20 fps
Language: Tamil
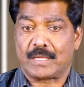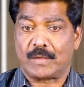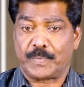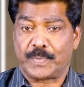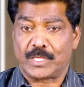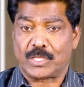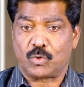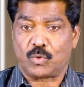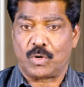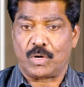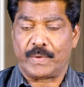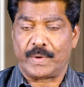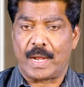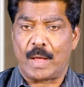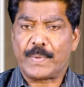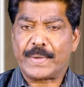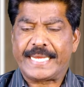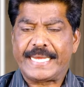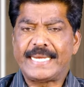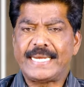தப்பித்துக் கொள்வீர்கள்
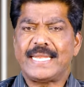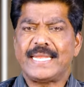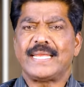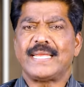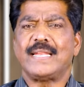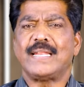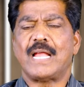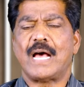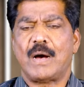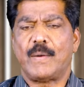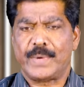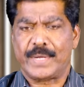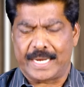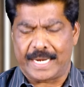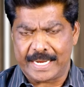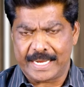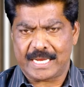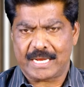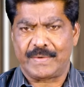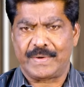அப்போ இன்றைக்கு நாம்
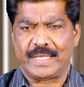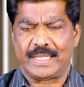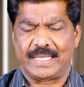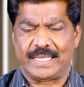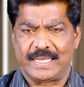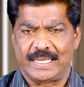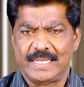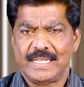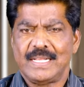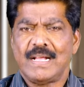நினைக்க வேண்டியது